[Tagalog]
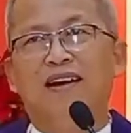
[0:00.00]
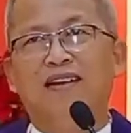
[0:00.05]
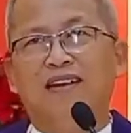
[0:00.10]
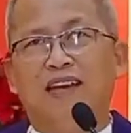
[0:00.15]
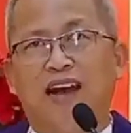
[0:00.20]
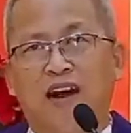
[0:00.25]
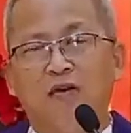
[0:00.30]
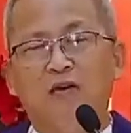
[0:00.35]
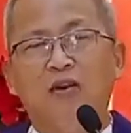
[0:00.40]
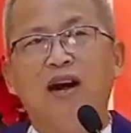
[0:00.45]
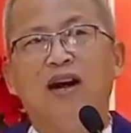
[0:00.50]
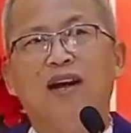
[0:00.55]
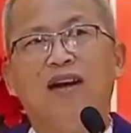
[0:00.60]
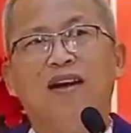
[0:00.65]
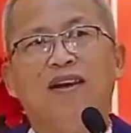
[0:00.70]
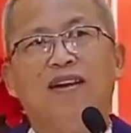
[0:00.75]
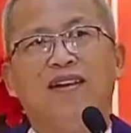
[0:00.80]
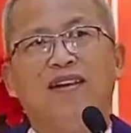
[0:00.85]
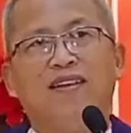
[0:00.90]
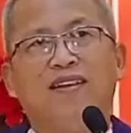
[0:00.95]
yawa.
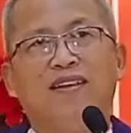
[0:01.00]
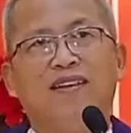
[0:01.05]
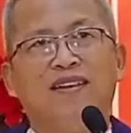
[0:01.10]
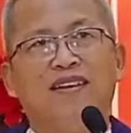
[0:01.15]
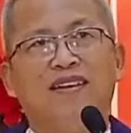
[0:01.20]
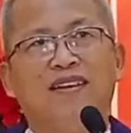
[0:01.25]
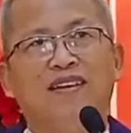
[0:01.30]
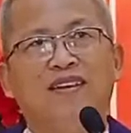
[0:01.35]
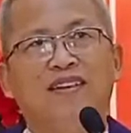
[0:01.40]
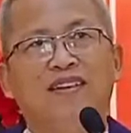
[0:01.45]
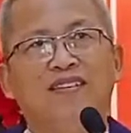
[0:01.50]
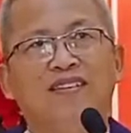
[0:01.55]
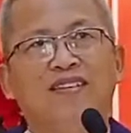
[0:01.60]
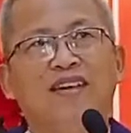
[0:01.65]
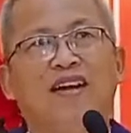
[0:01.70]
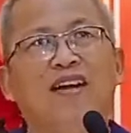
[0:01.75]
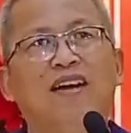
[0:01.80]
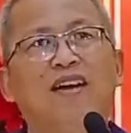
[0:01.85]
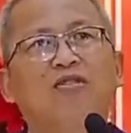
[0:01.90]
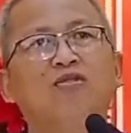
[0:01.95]

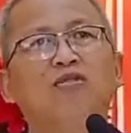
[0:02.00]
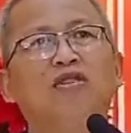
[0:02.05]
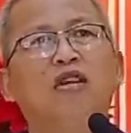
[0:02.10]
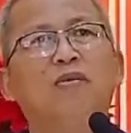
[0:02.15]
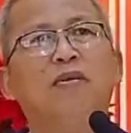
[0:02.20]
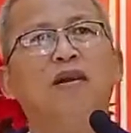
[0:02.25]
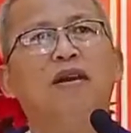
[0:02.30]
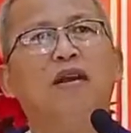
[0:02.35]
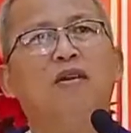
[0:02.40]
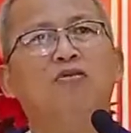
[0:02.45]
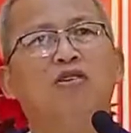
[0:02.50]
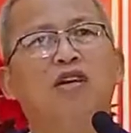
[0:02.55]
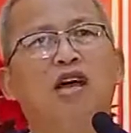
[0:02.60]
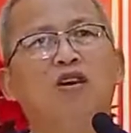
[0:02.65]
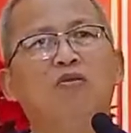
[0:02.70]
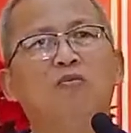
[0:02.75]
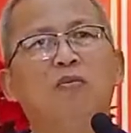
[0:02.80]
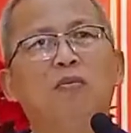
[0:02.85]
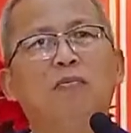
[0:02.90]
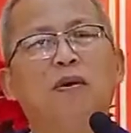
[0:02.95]
Nya, unsa man
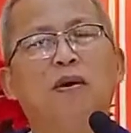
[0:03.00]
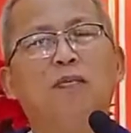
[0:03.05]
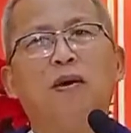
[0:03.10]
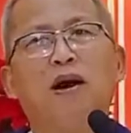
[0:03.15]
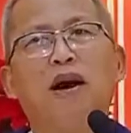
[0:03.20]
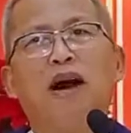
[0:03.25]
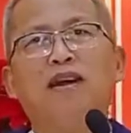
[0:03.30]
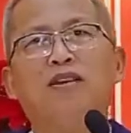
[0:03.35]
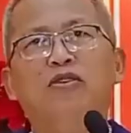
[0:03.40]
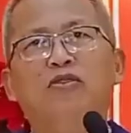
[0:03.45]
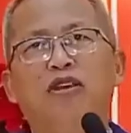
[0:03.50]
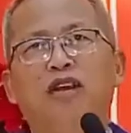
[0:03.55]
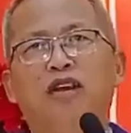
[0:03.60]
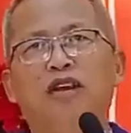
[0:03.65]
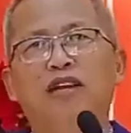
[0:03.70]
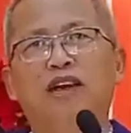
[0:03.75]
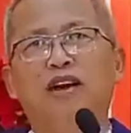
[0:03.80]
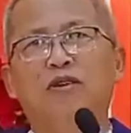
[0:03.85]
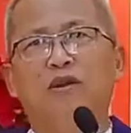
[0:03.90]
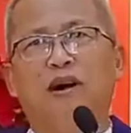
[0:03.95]
unsaon man pagpangandoy
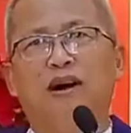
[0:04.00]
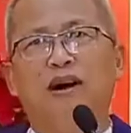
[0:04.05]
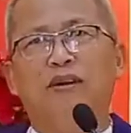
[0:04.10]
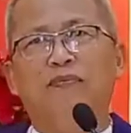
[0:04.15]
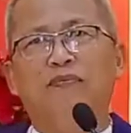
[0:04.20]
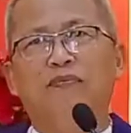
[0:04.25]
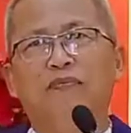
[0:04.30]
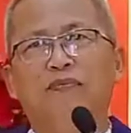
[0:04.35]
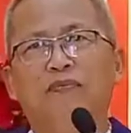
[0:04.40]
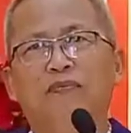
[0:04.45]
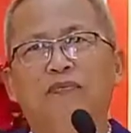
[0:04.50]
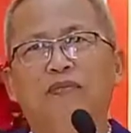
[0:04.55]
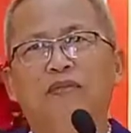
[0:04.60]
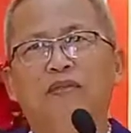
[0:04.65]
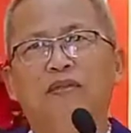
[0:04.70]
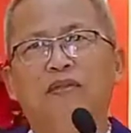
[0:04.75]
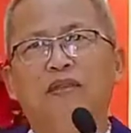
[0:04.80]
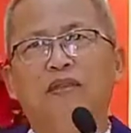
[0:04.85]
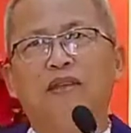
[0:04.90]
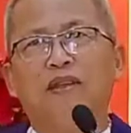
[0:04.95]
ang yawa?
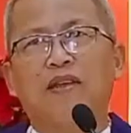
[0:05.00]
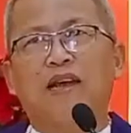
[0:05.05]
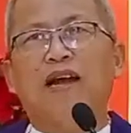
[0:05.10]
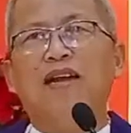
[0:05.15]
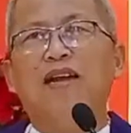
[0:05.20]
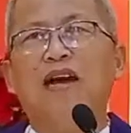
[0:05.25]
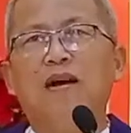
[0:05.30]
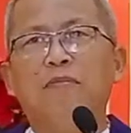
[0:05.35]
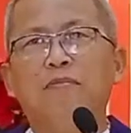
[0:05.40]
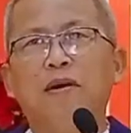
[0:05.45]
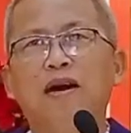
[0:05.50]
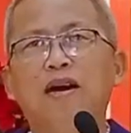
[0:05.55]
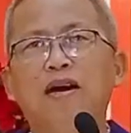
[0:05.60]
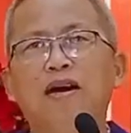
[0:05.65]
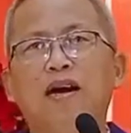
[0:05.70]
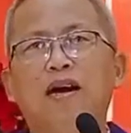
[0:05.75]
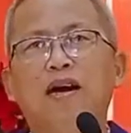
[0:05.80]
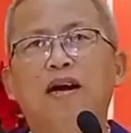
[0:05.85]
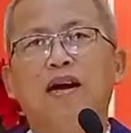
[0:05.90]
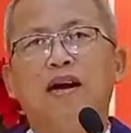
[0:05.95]
kana bang
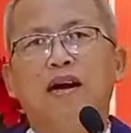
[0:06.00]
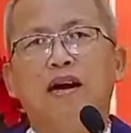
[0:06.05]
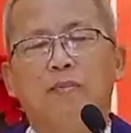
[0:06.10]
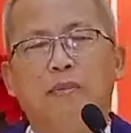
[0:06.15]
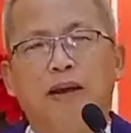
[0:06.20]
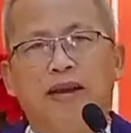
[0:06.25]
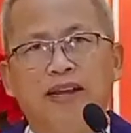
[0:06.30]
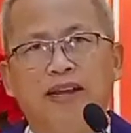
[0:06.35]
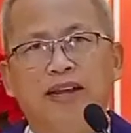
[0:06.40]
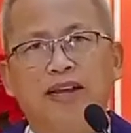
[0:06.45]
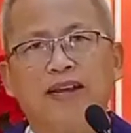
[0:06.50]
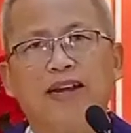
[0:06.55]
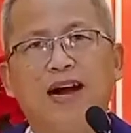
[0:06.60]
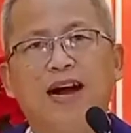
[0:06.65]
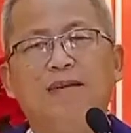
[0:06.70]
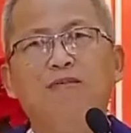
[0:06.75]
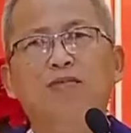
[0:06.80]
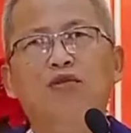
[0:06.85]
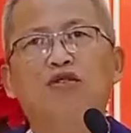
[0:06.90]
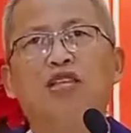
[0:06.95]

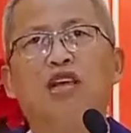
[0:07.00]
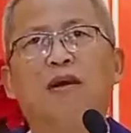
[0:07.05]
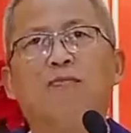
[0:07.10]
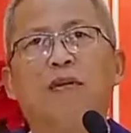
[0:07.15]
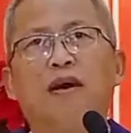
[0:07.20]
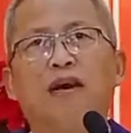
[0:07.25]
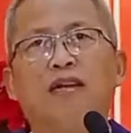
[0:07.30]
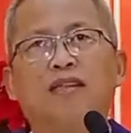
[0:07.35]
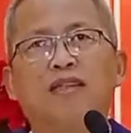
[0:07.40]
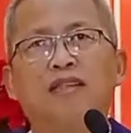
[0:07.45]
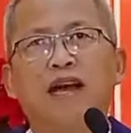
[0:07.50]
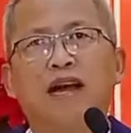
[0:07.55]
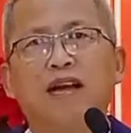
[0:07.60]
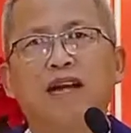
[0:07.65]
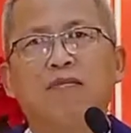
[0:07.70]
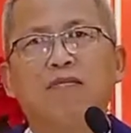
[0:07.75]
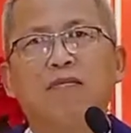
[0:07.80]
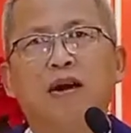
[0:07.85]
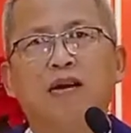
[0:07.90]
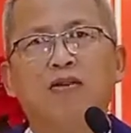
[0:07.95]
maningkamo ta
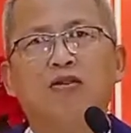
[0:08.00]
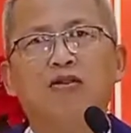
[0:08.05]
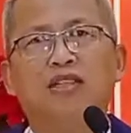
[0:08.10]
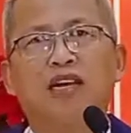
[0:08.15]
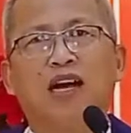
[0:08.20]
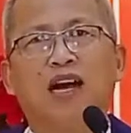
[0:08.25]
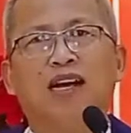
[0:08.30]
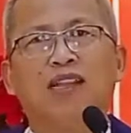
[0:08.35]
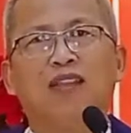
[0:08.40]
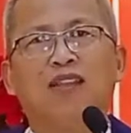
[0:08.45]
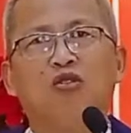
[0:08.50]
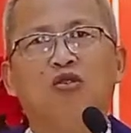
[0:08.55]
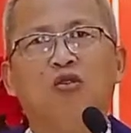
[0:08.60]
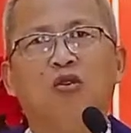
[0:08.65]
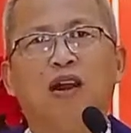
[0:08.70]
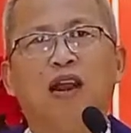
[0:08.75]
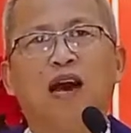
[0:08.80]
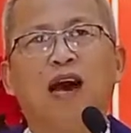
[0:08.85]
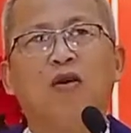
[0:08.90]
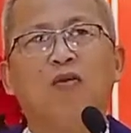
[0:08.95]
pagtagbaw sa
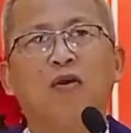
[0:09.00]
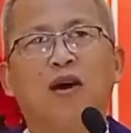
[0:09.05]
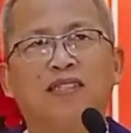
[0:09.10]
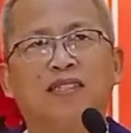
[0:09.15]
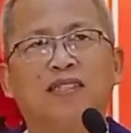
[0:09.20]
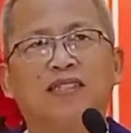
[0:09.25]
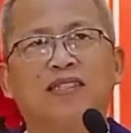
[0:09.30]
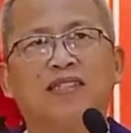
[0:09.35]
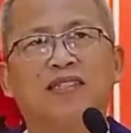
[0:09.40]
atong lawas